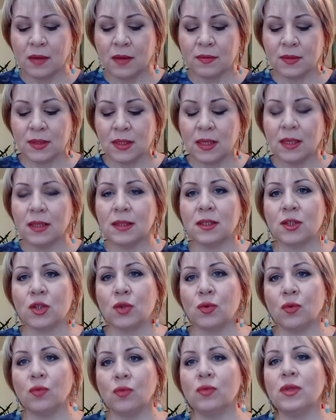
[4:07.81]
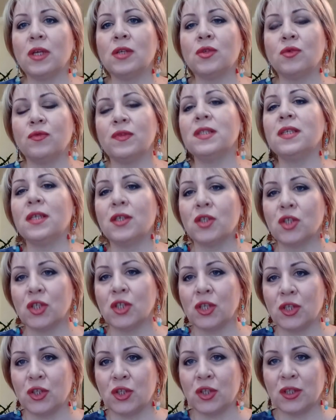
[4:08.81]
Вы знаете, что у нас у всех
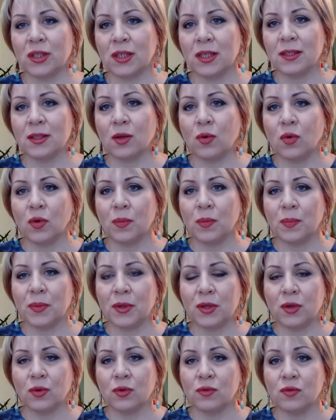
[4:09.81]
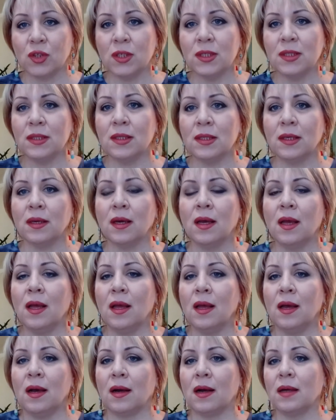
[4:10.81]
женщин есть такой период в жизни,
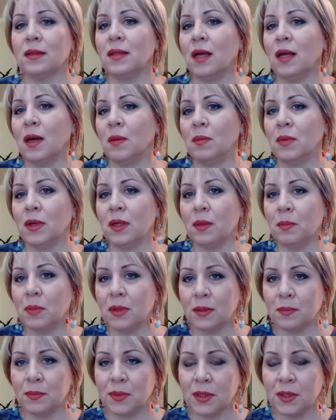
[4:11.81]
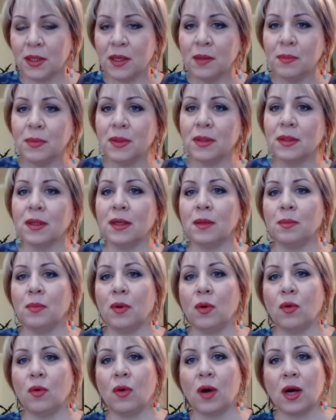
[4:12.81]
когда мы либо беременны,
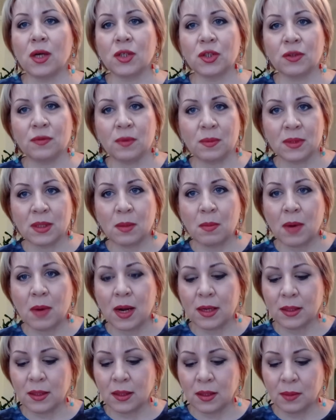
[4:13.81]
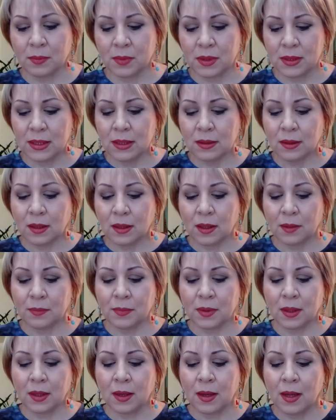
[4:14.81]
либо ухаживаем за маленькими
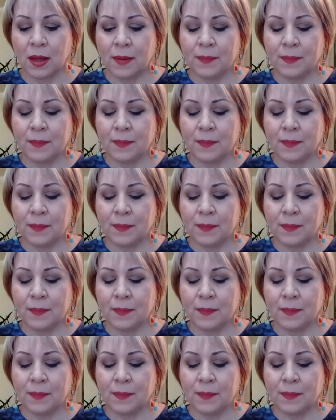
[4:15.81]
детками,